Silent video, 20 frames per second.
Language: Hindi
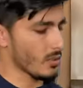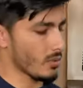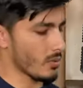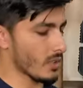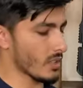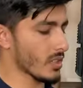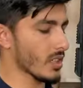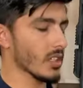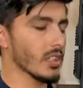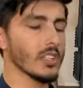तो
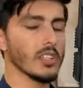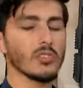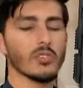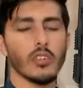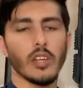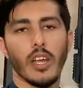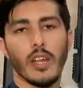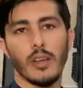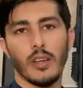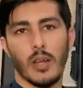इसका रेट
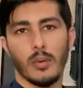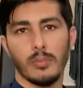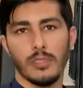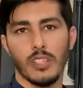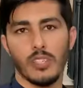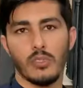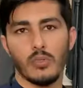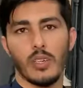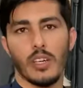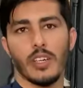जो है
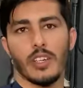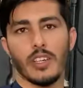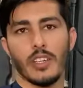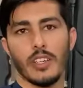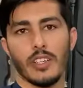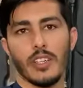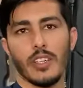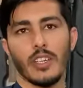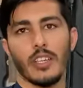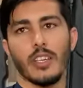अपडेट हुआ है
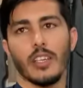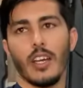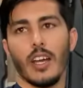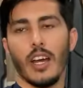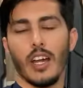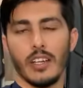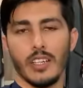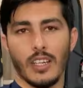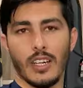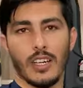रेट है
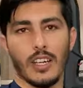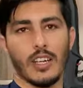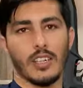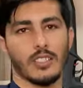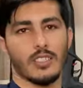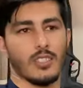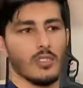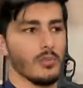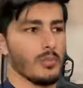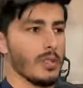अठारह
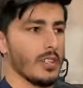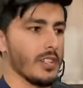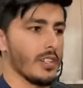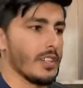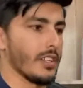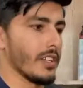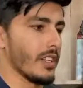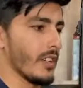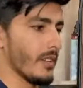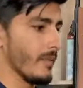हज़ार रुपये
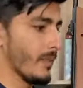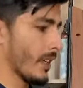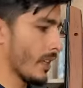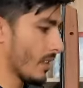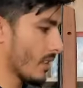रेट है